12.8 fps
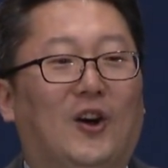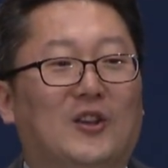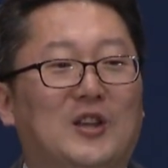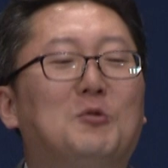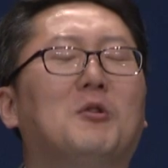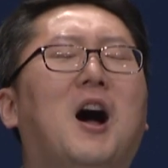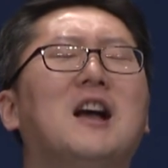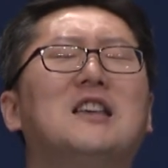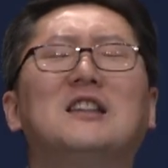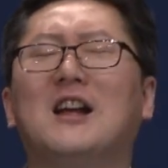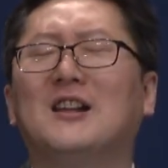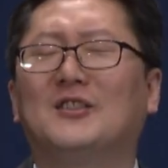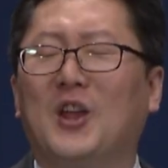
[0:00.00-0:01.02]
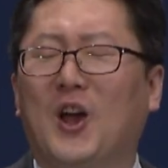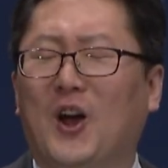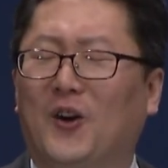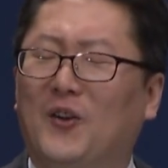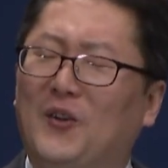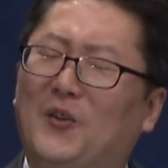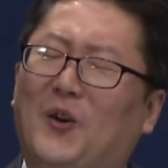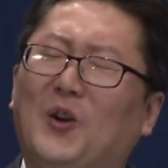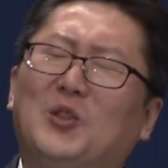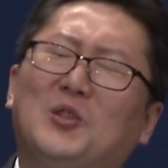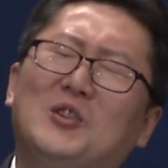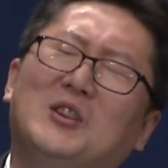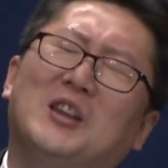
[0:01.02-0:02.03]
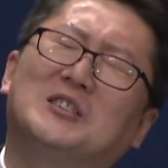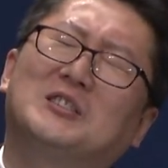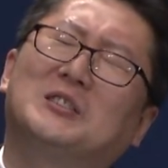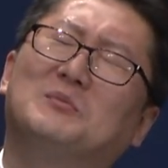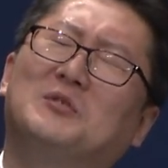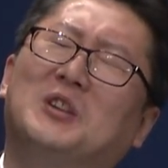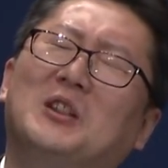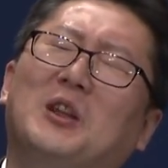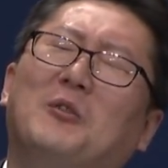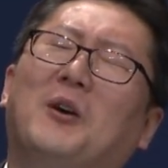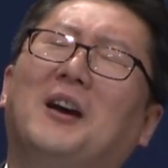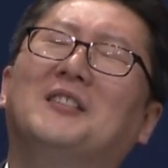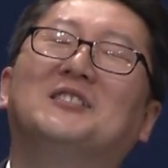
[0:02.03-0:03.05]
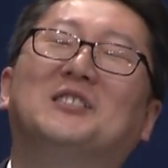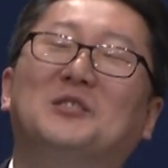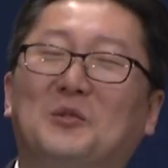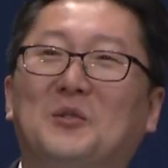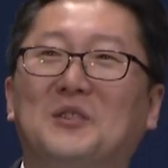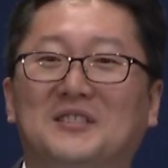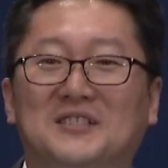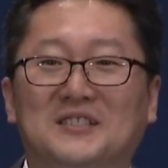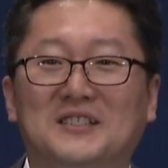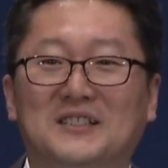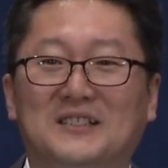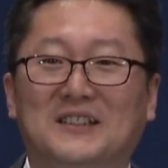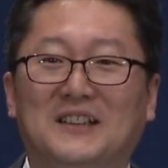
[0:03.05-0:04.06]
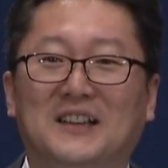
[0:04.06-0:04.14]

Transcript: 기도를 하긴 하는데 이게 지금 제대로 하는 기도인지